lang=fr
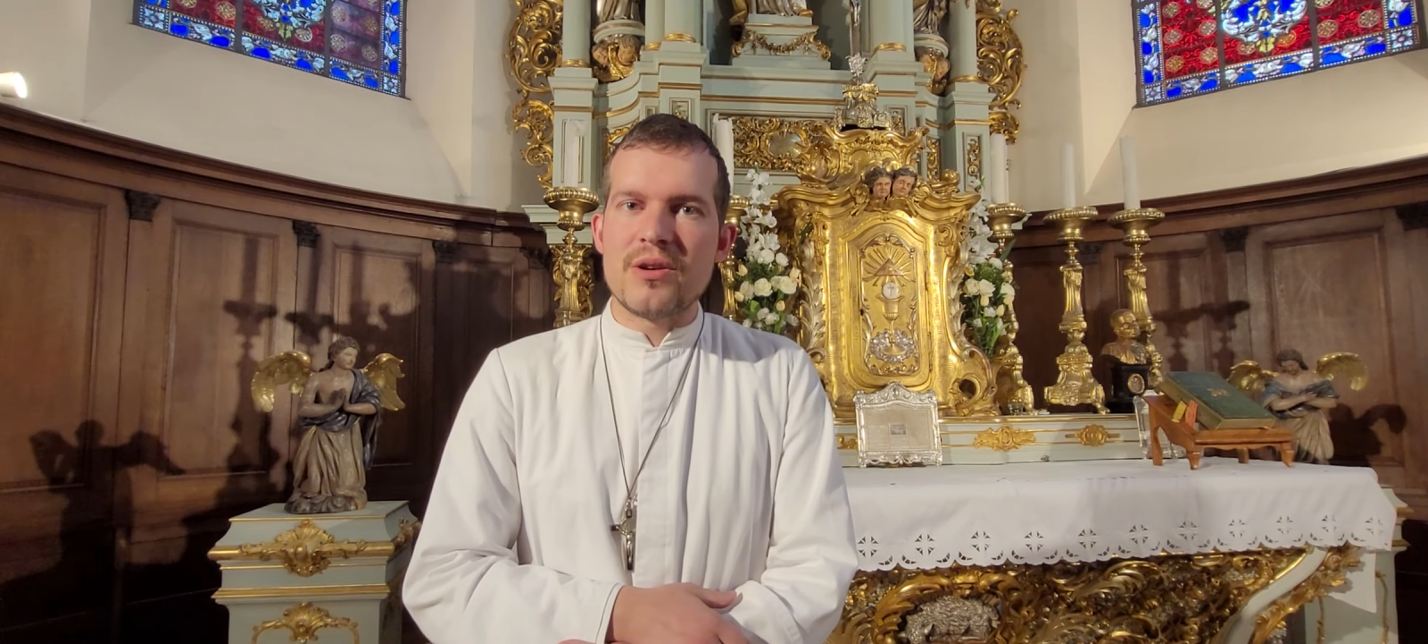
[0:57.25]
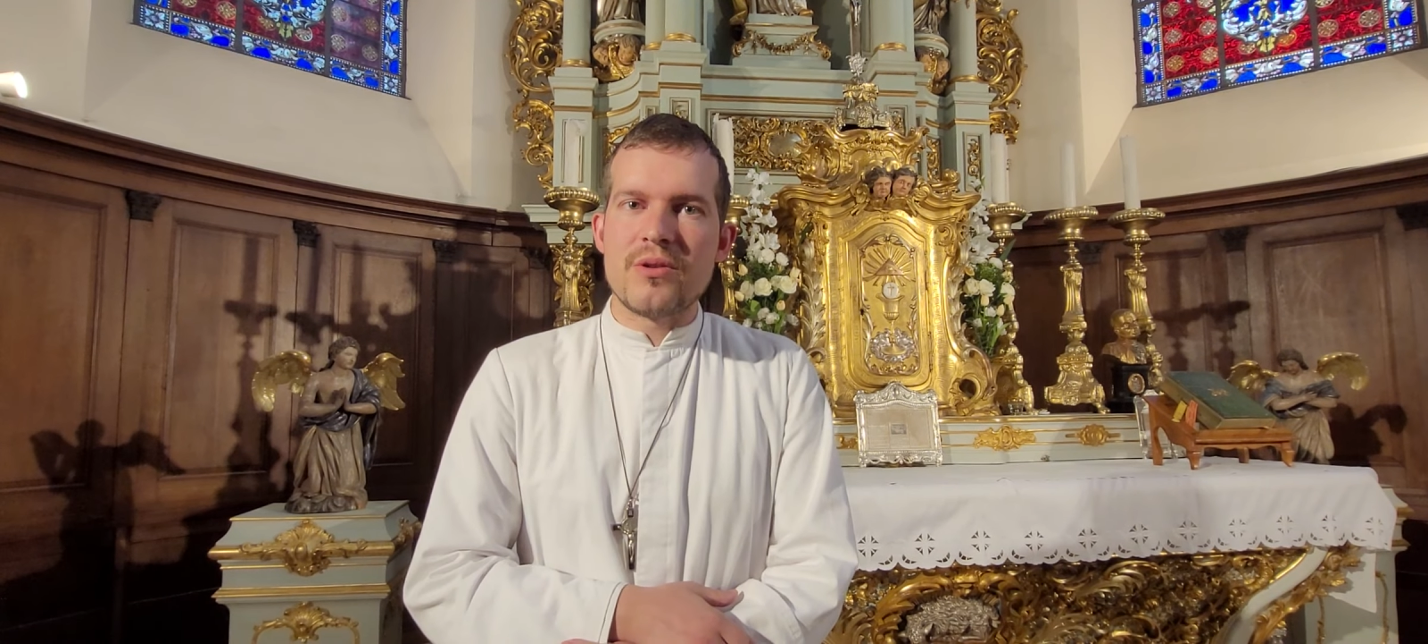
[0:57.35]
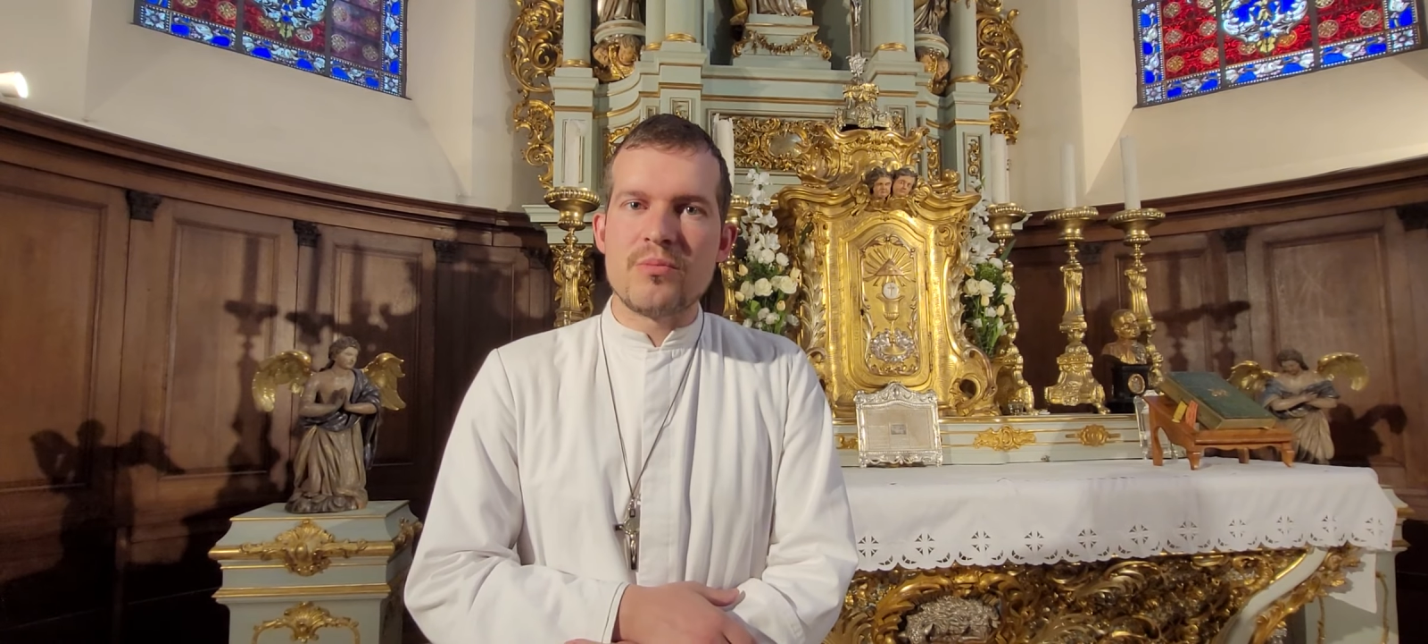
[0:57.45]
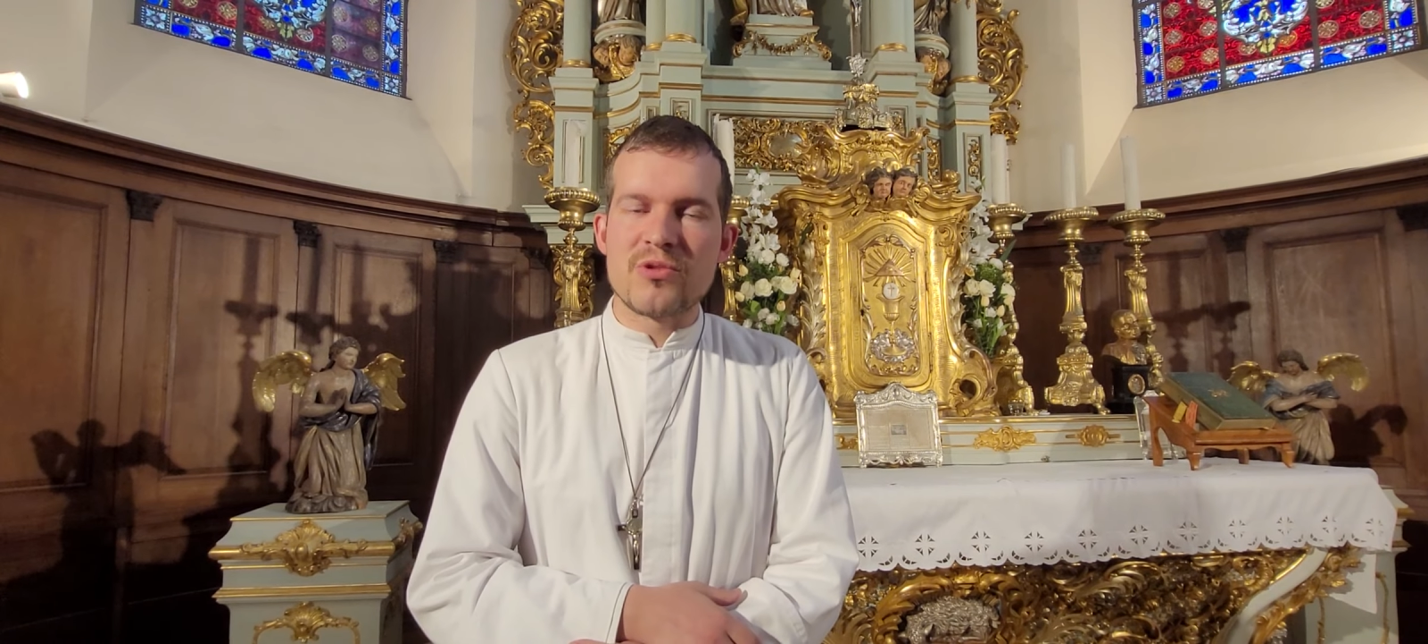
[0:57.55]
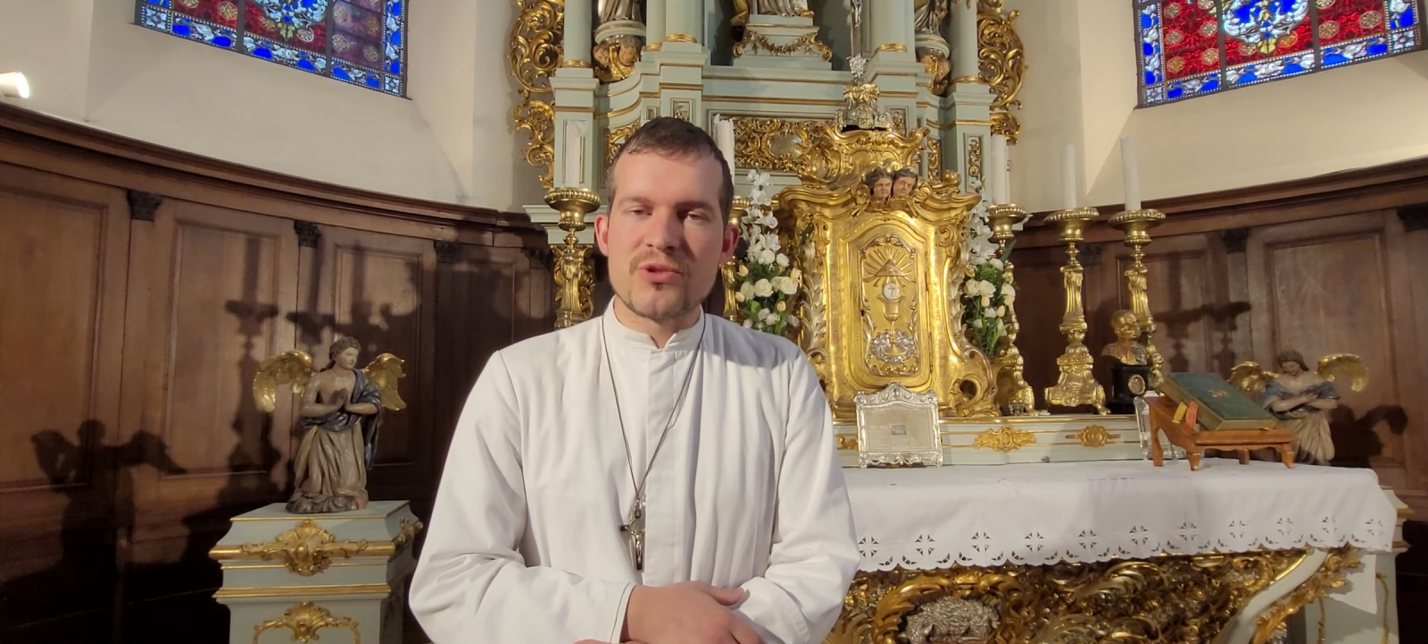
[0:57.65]

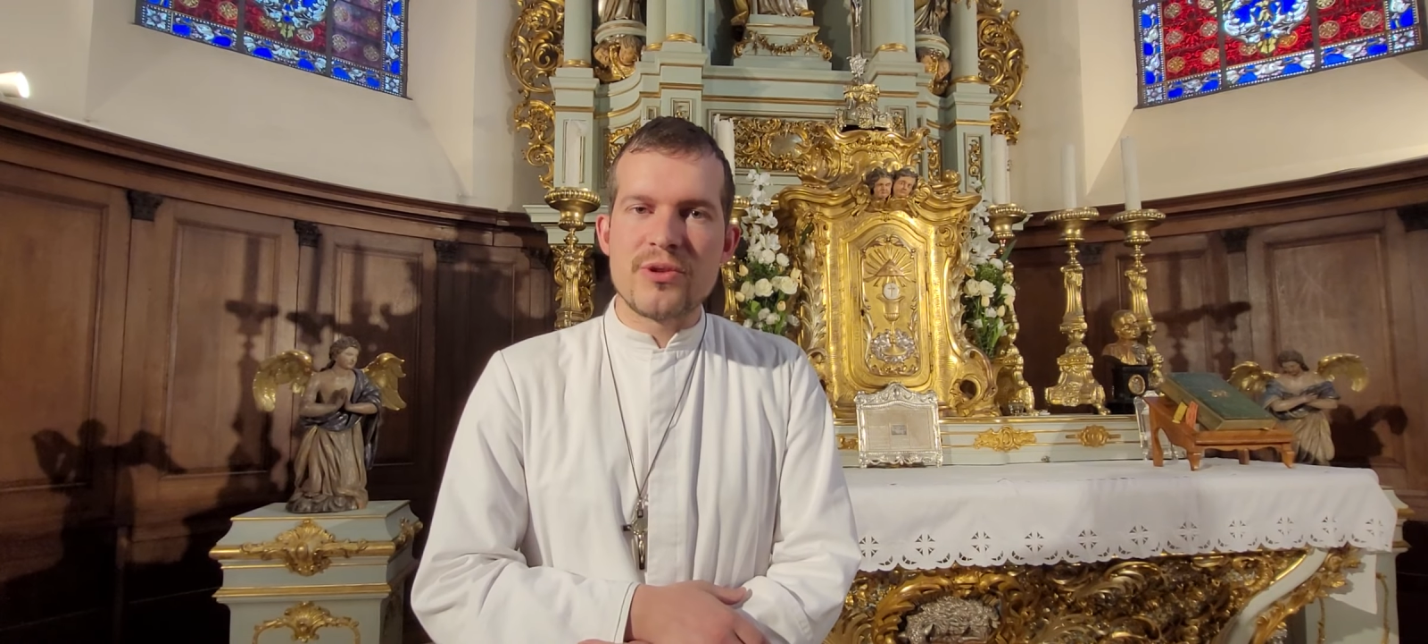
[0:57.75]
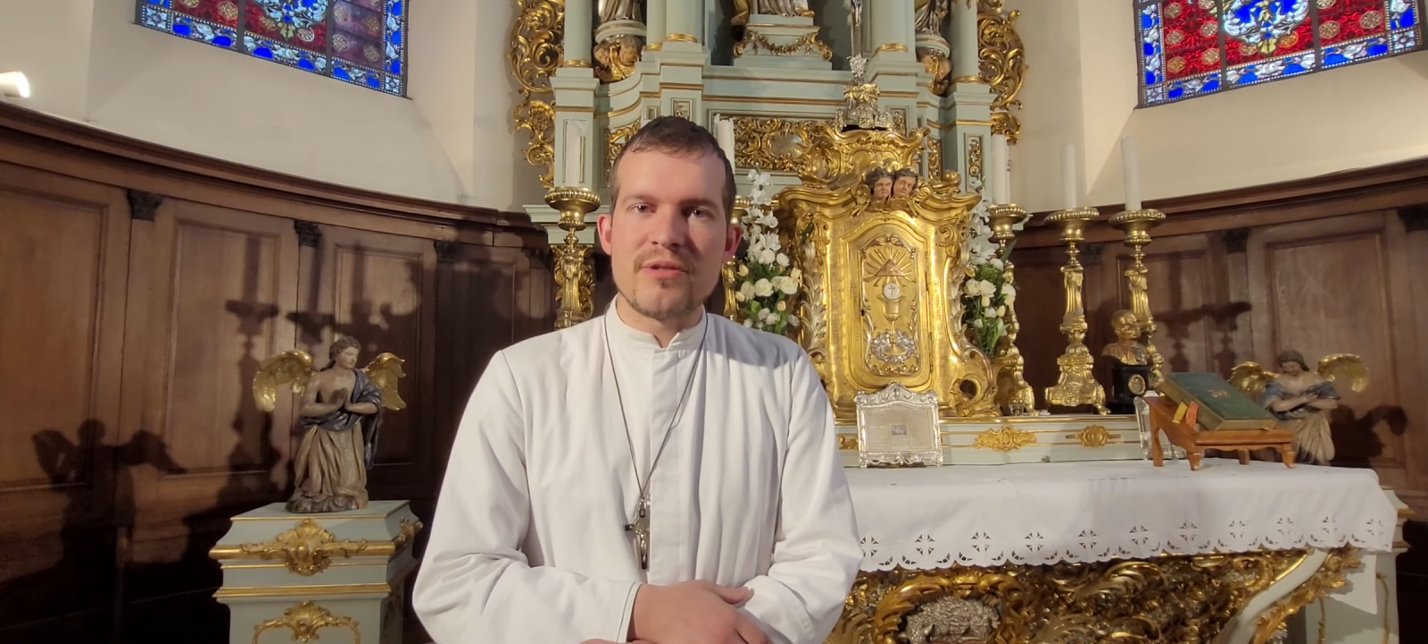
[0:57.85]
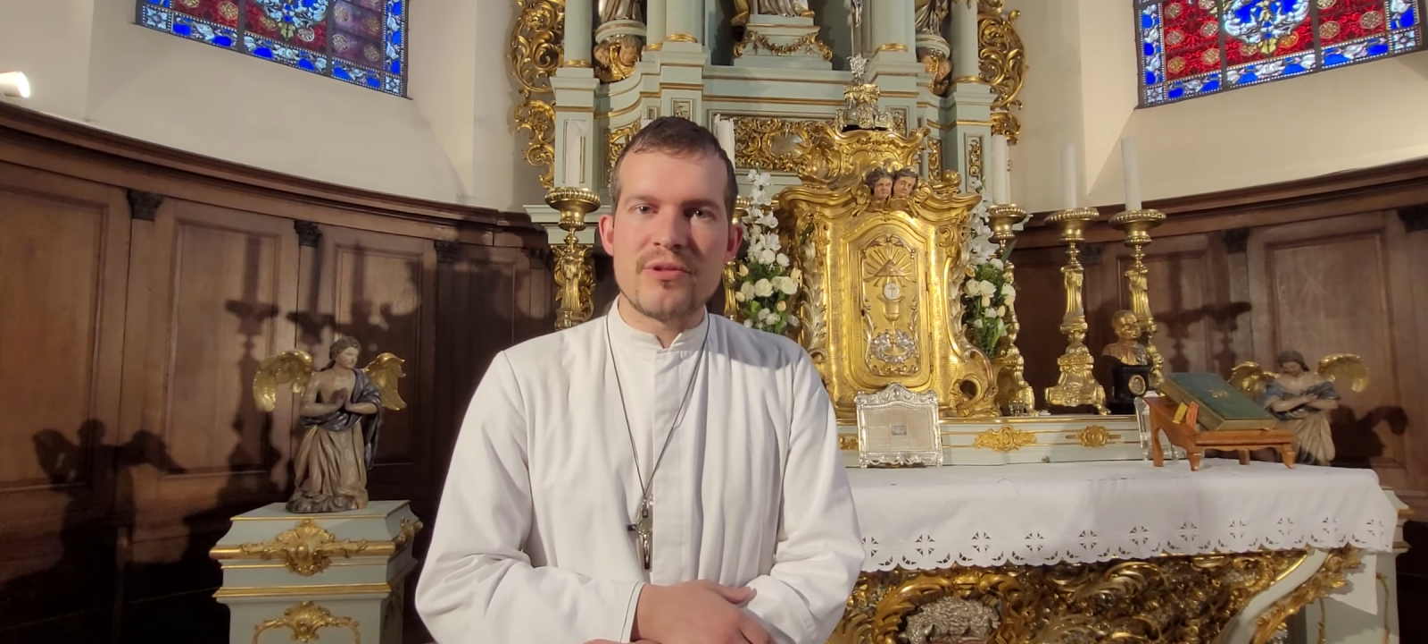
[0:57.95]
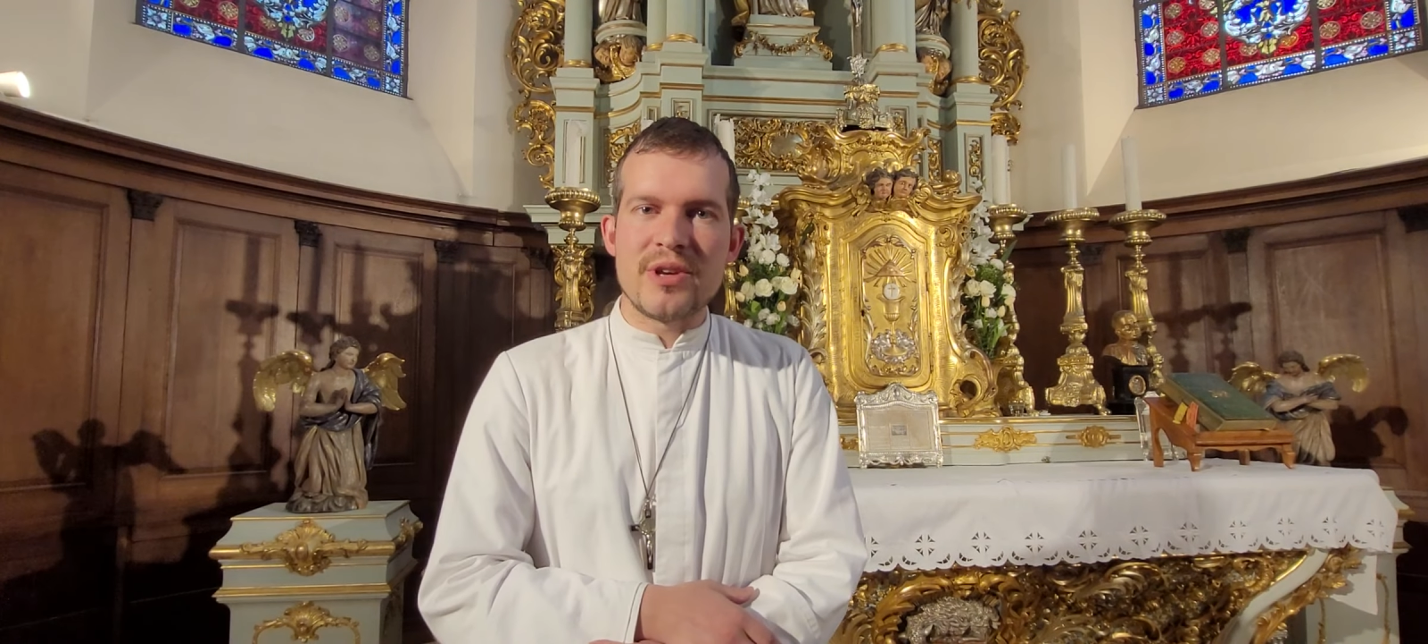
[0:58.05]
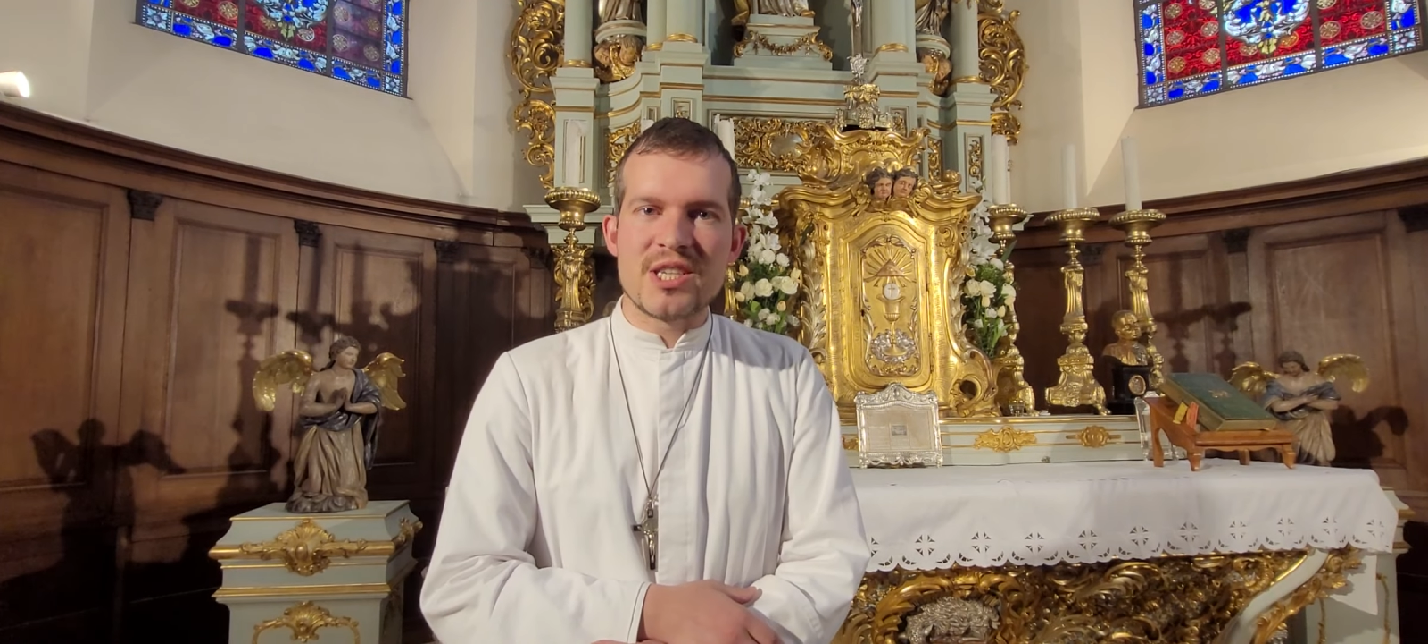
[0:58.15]
le bon Dieu a voulu